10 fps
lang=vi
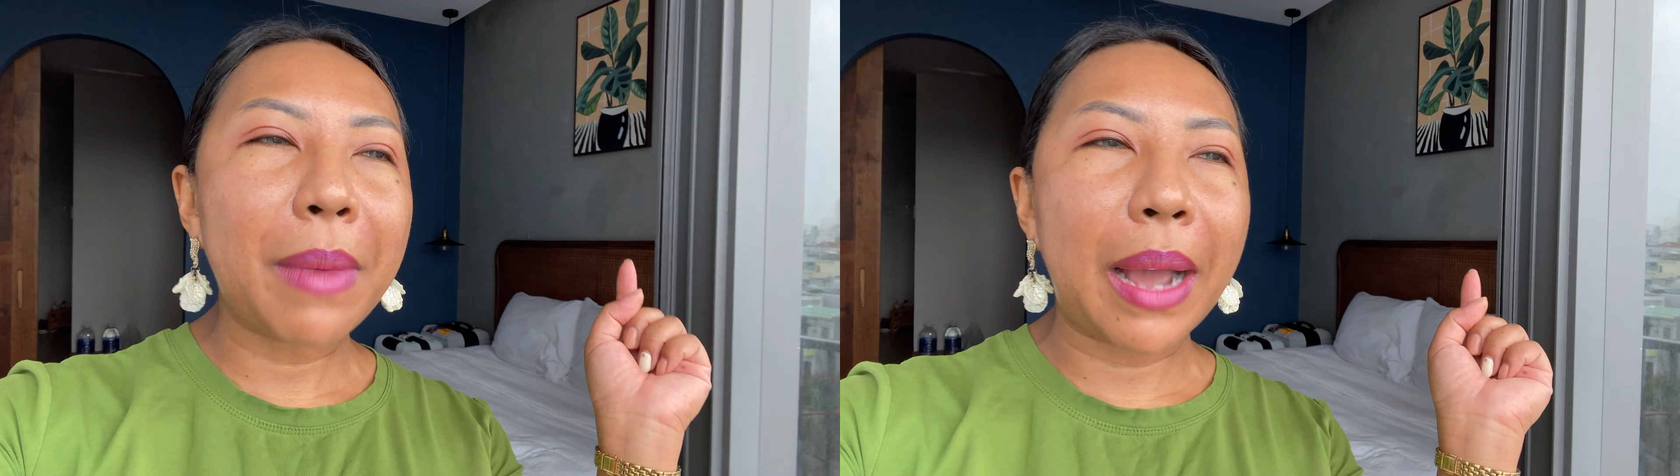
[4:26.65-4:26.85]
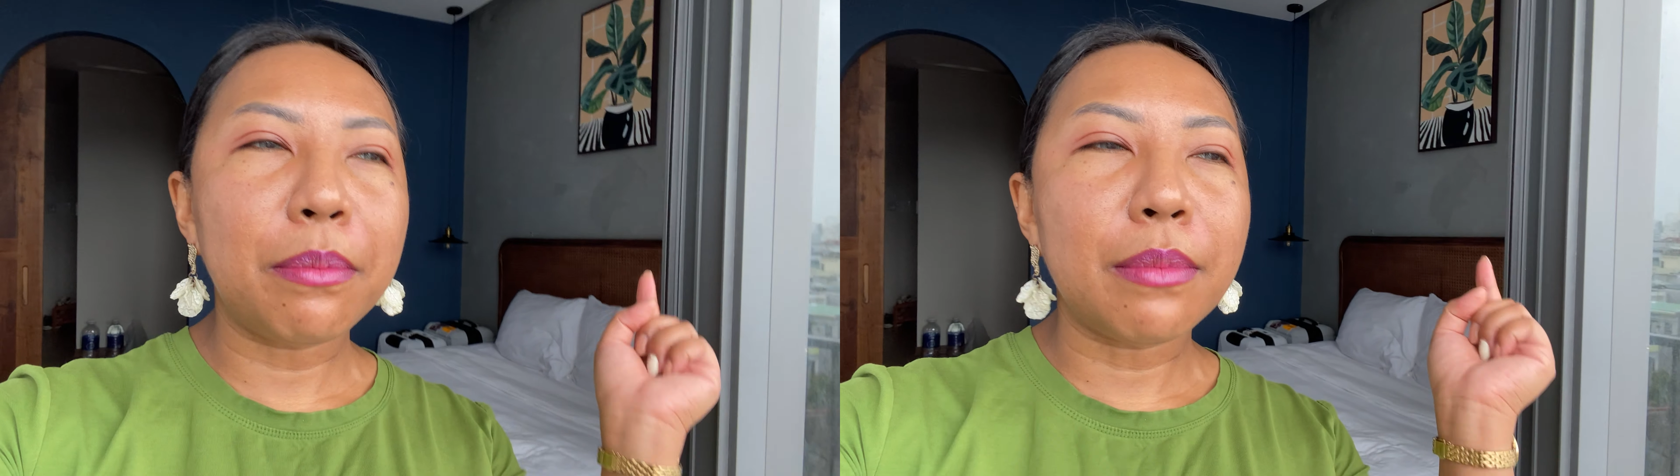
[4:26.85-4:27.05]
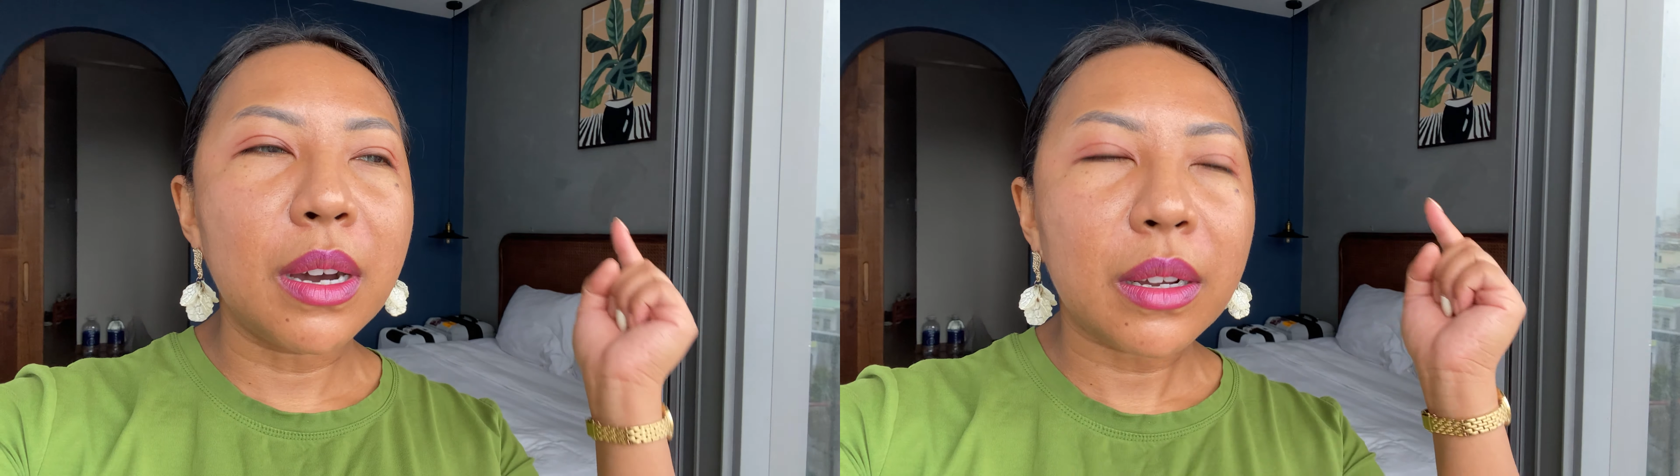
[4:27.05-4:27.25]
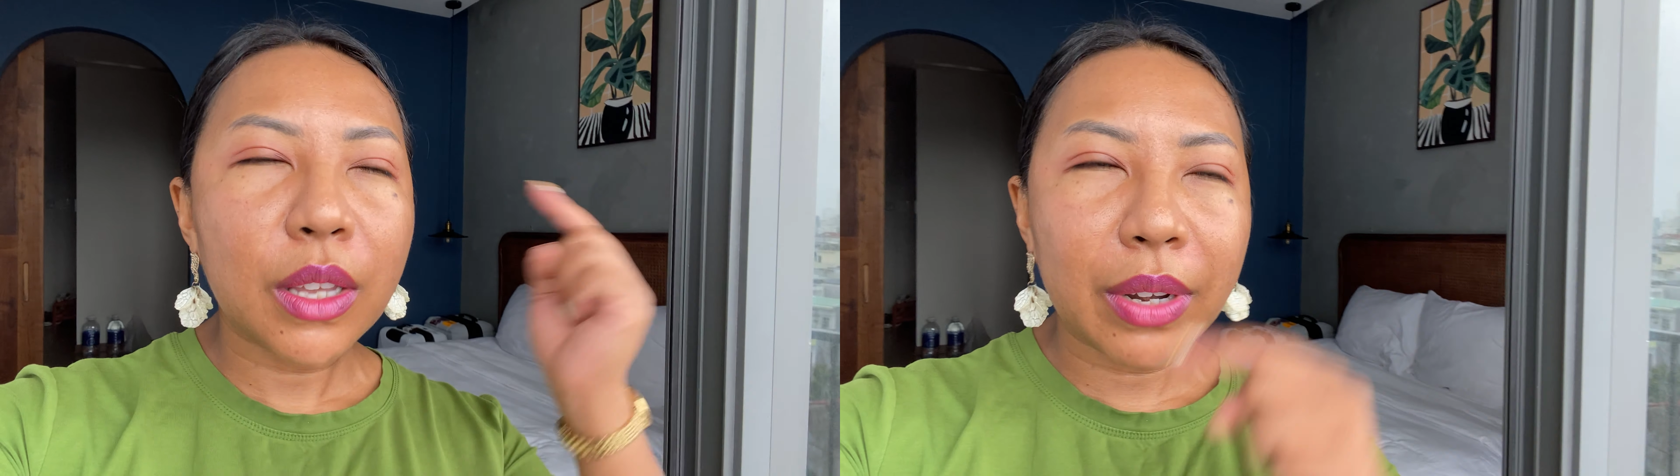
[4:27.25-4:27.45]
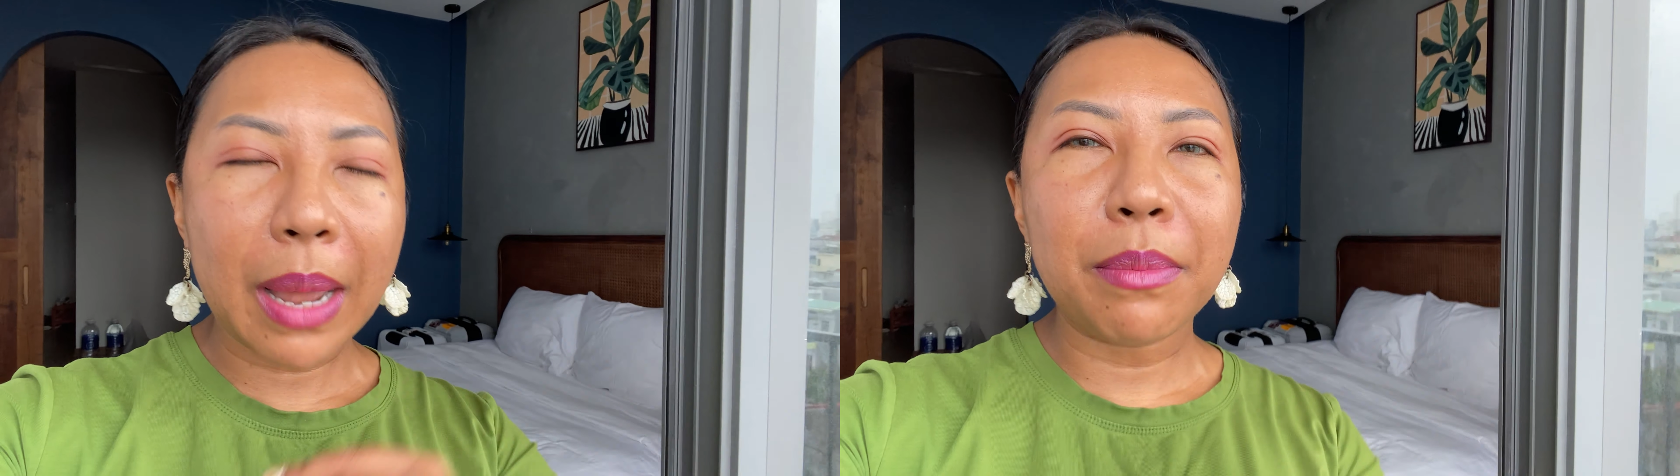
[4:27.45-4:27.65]
bạn bước
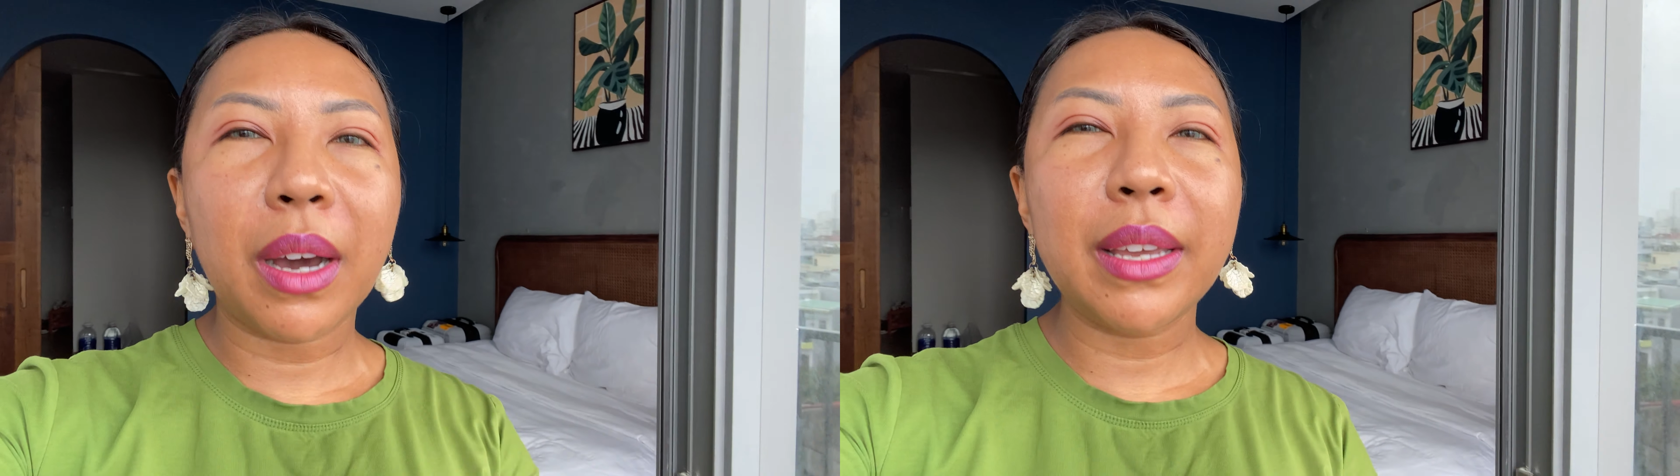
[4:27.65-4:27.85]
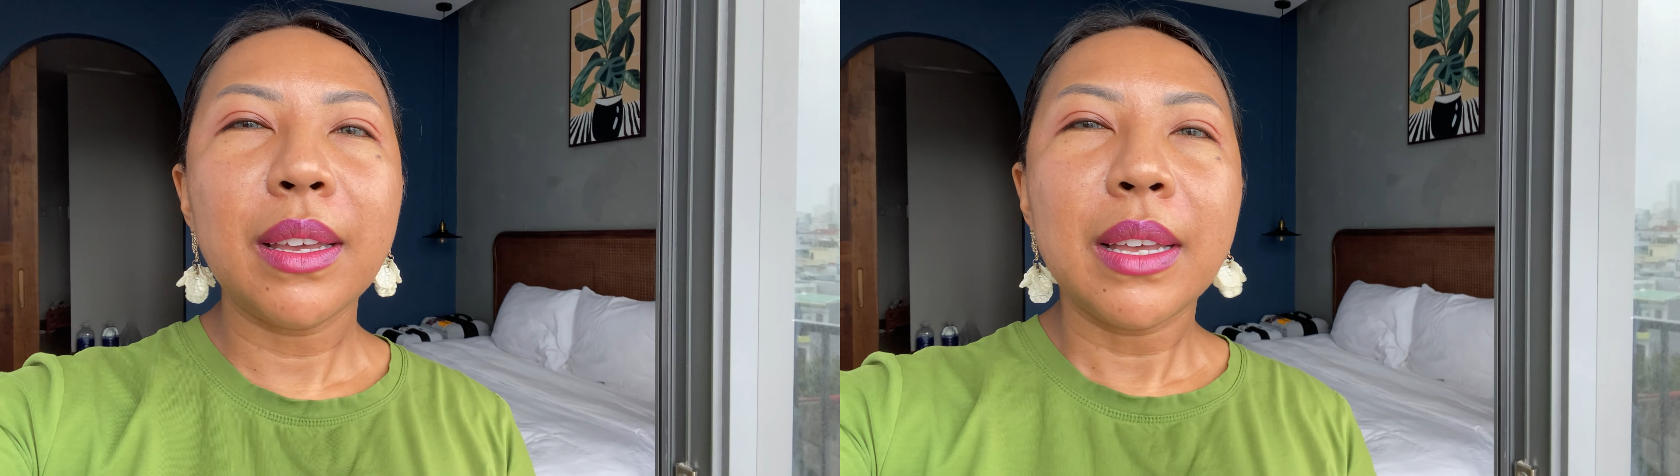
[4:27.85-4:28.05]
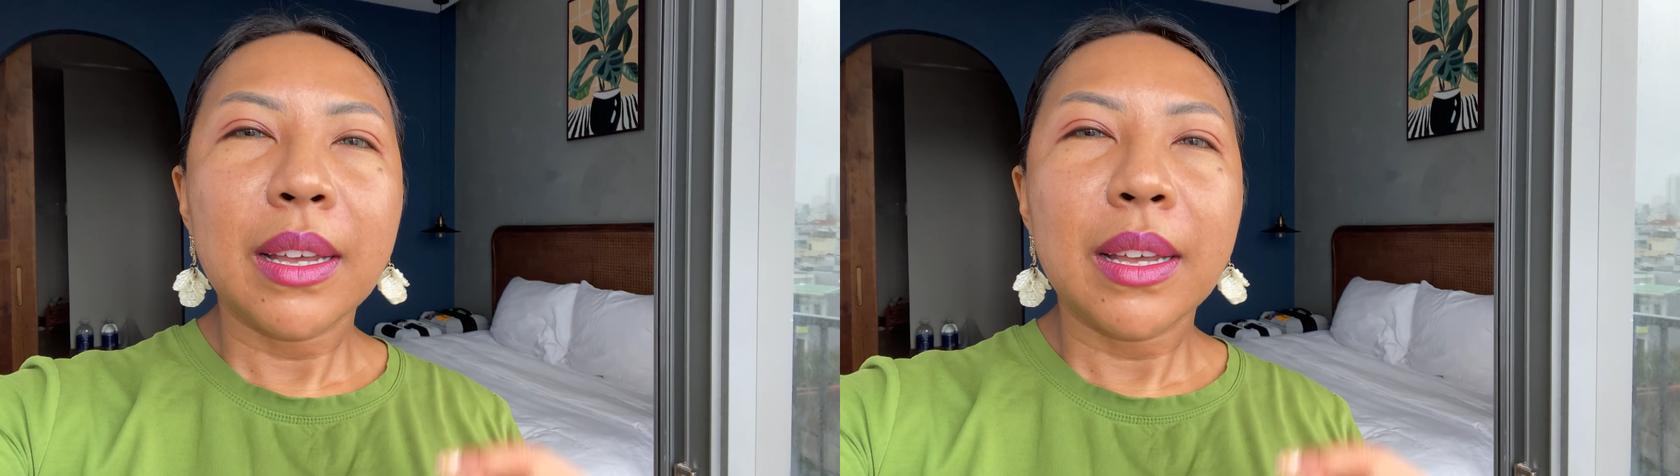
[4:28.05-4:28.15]
vô năm mới